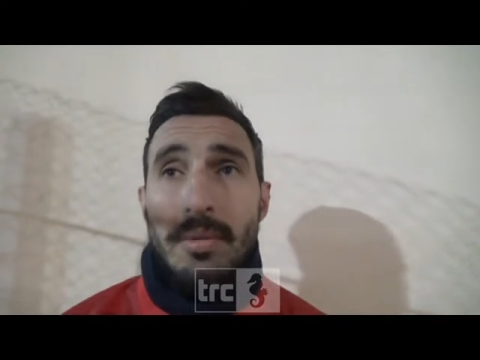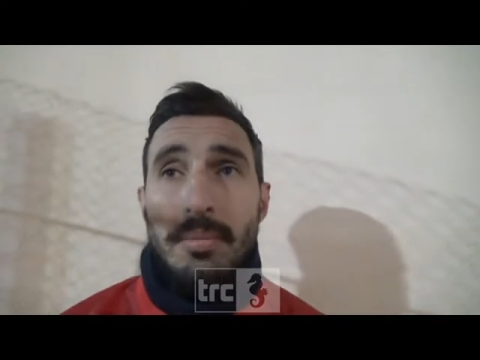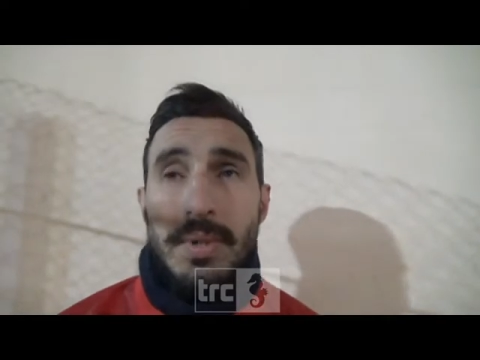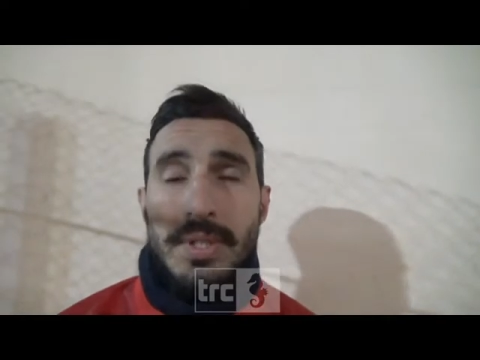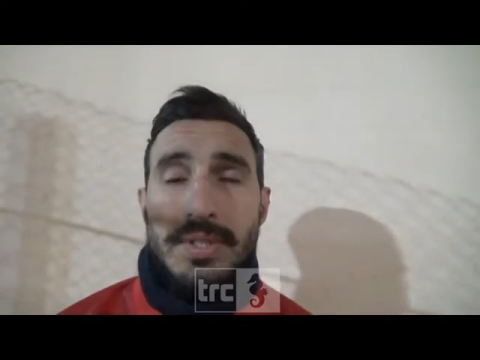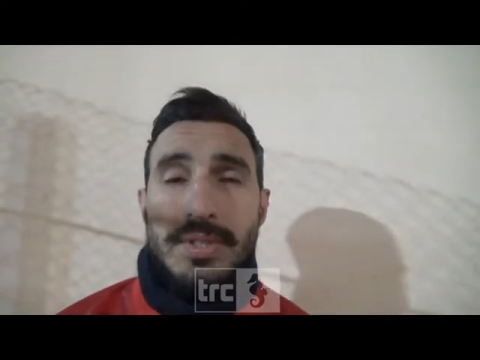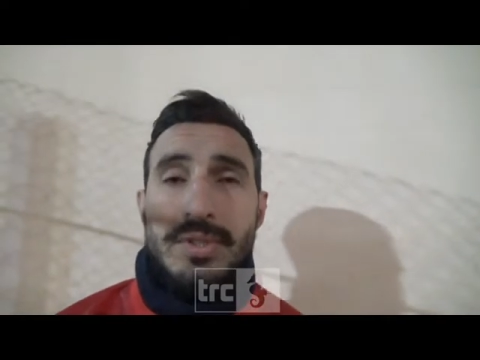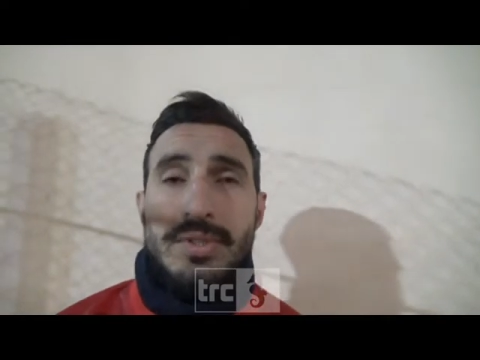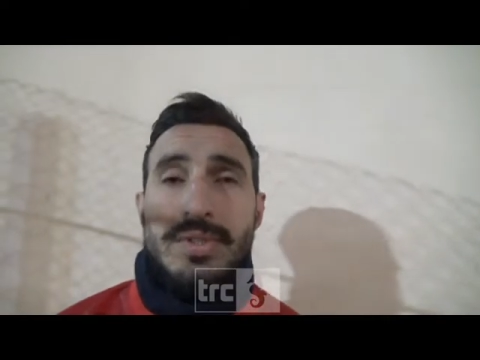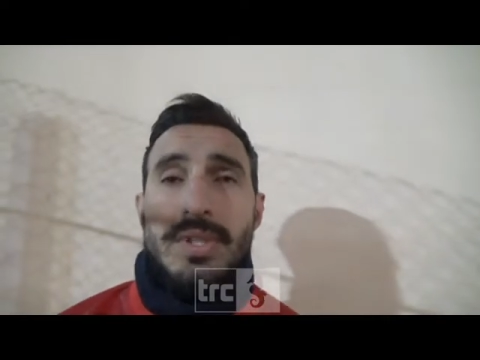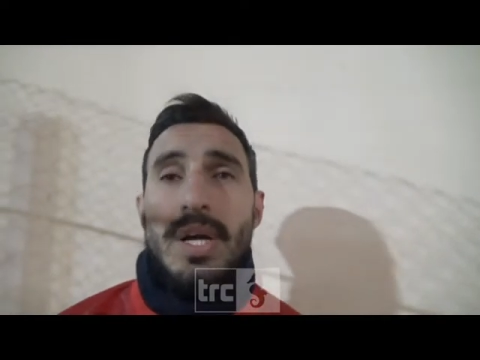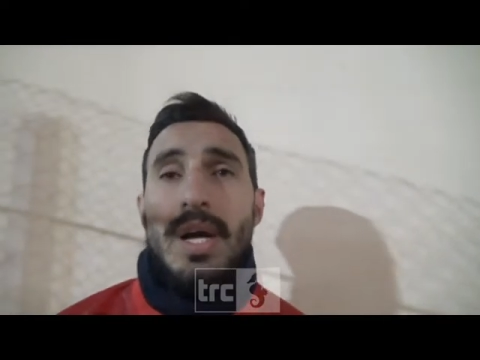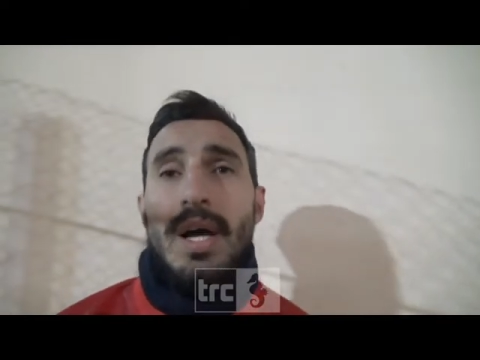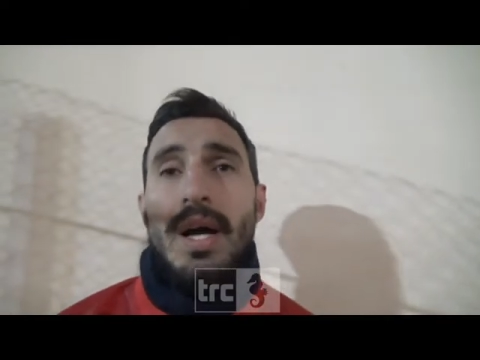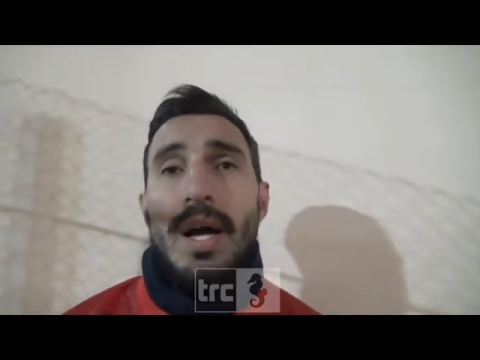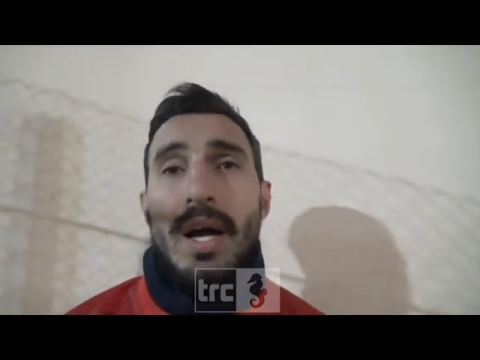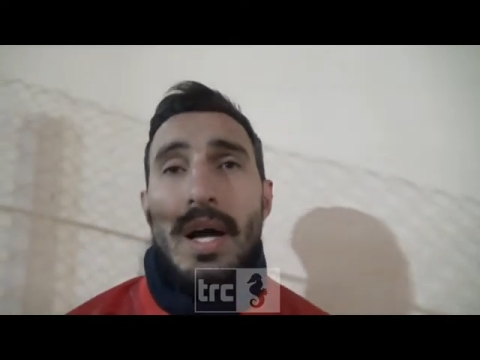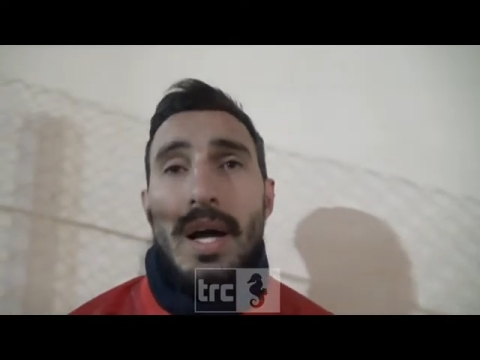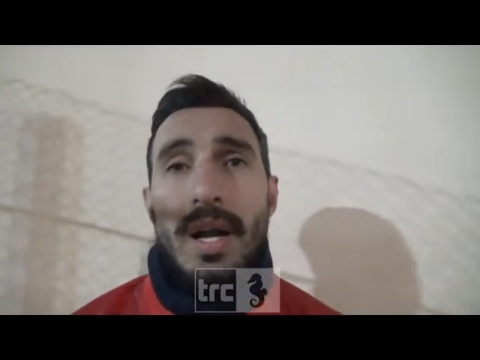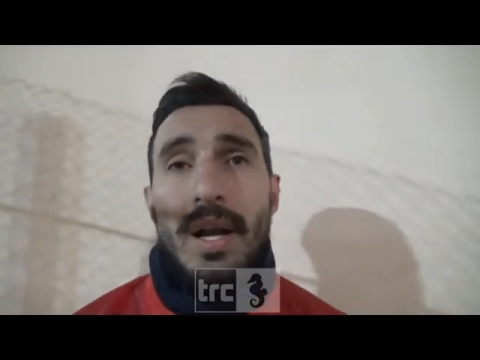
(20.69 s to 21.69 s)
penso
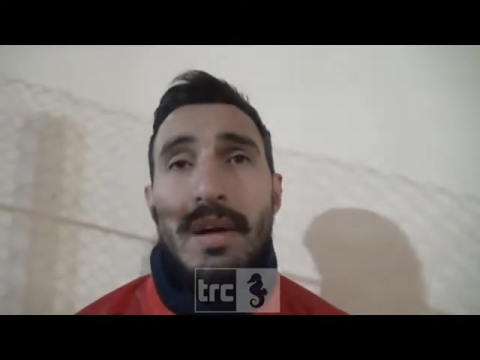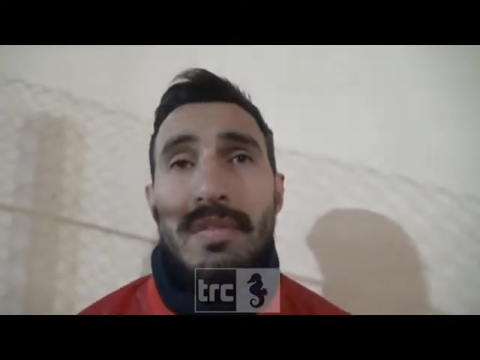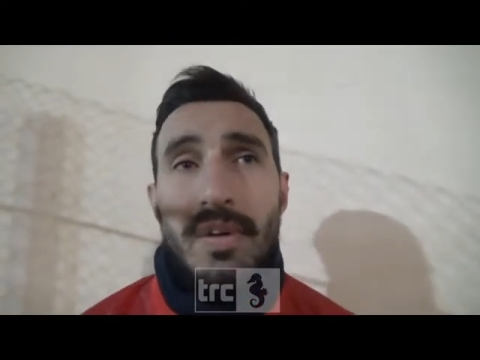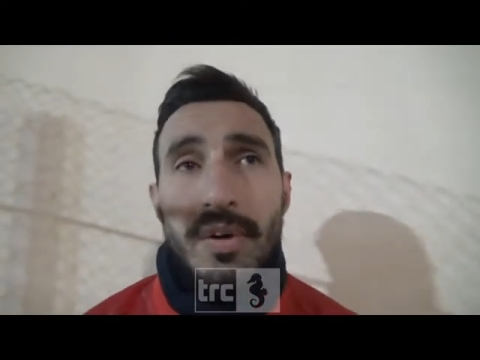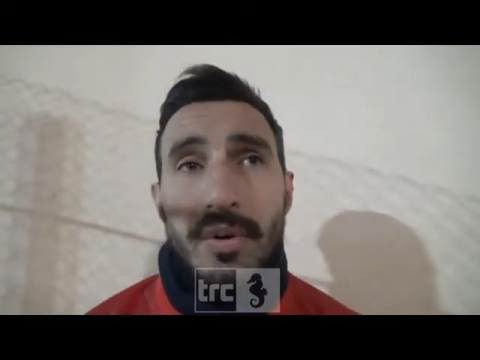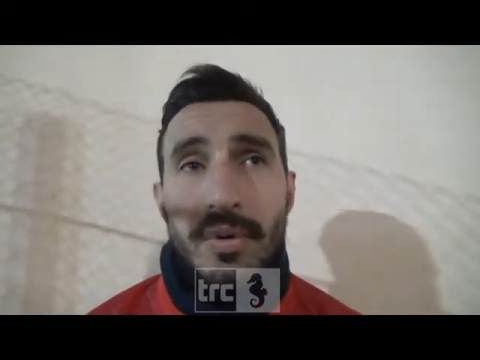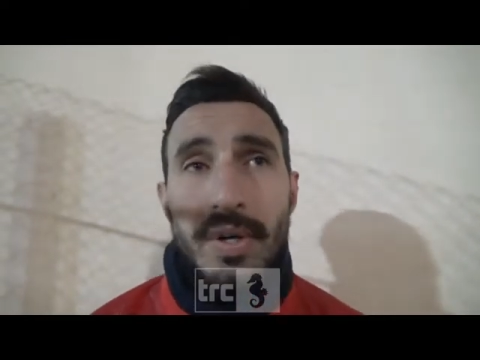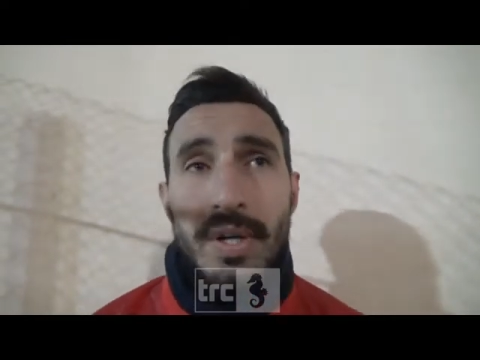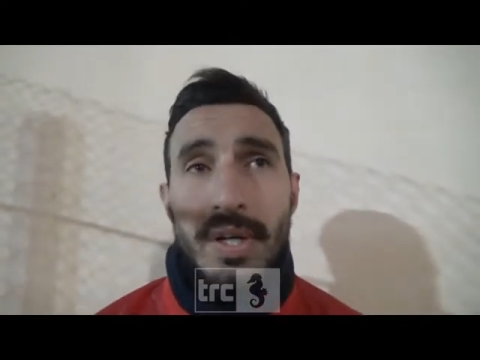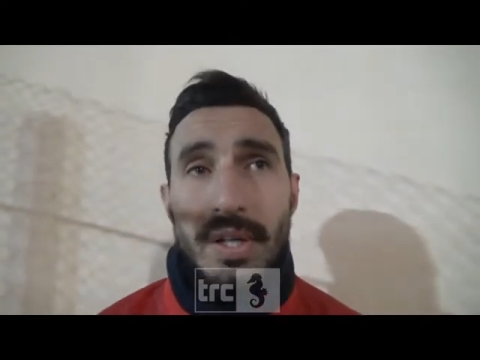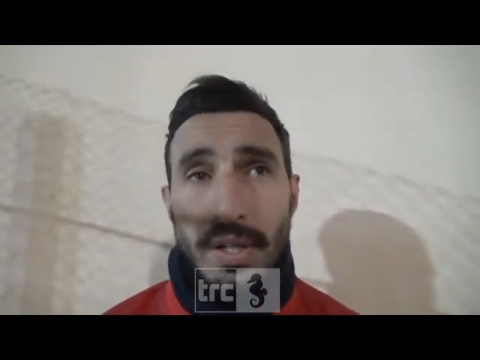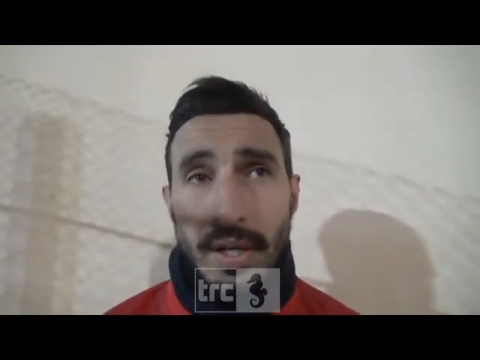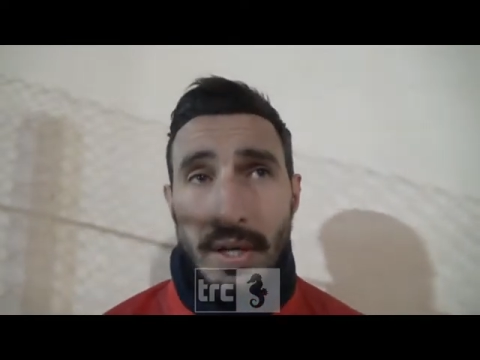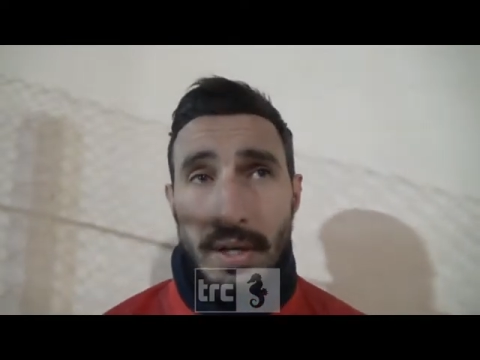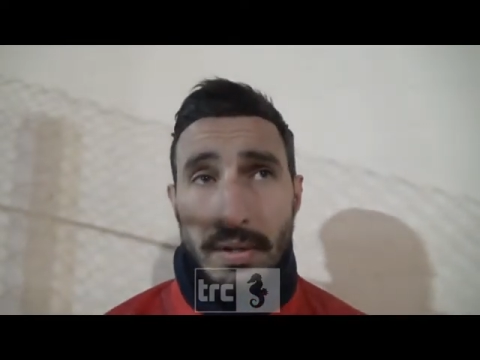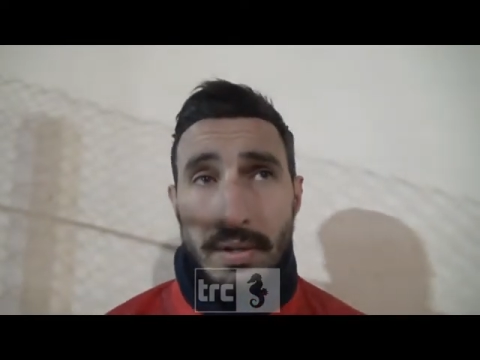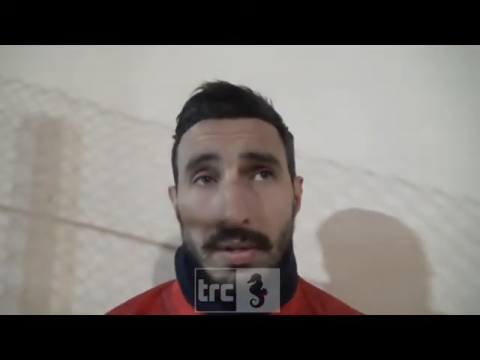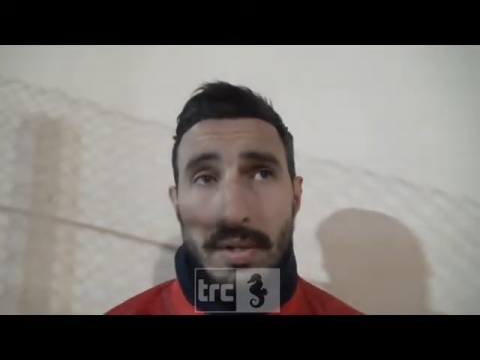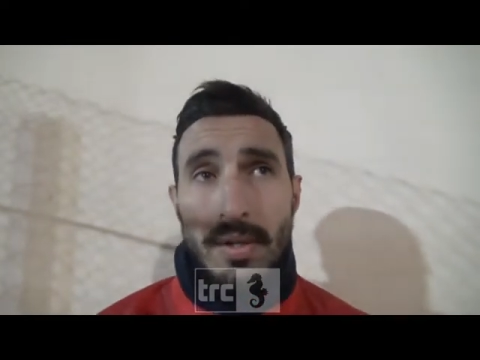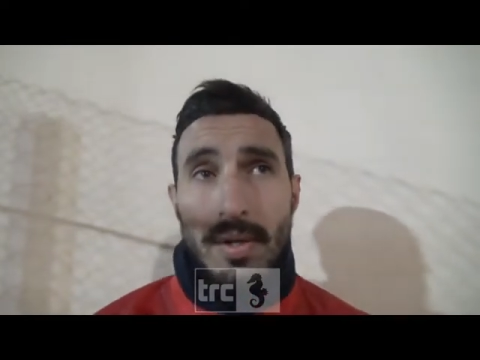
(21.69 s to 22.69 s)
sia la favorita